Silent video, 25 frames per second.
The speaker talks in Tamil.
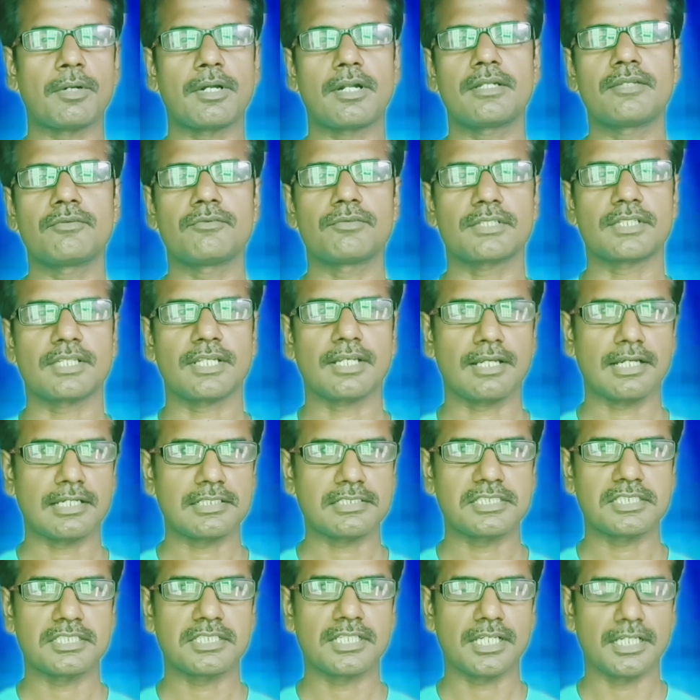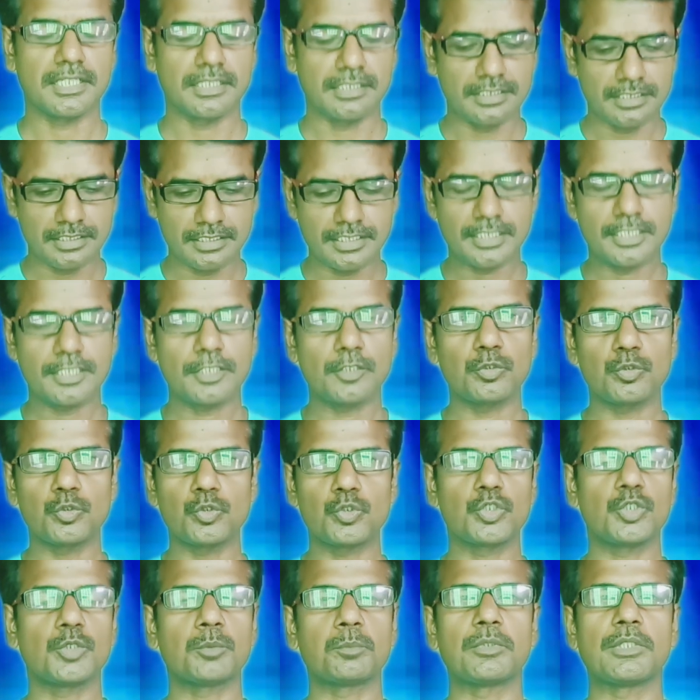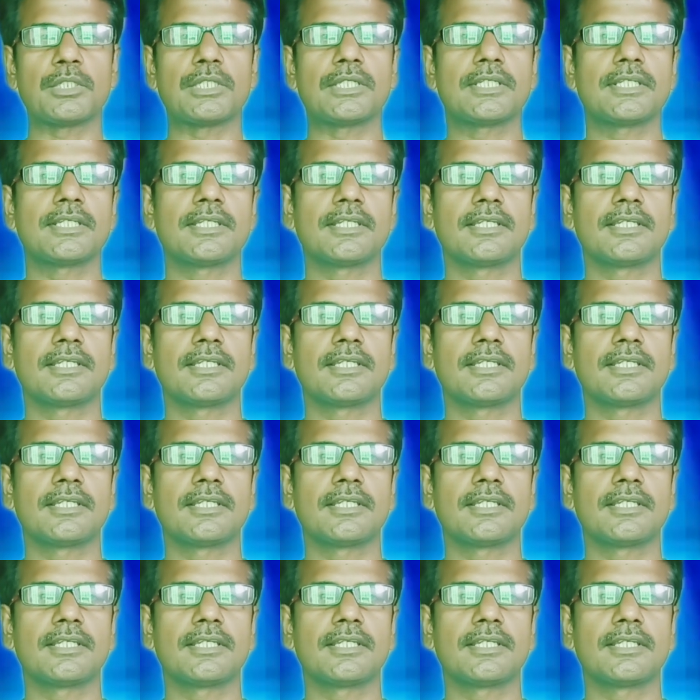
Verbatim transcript: பாடி வர்ற காட்சிலாம் இன்றைக்கும் யூடியூப்பில்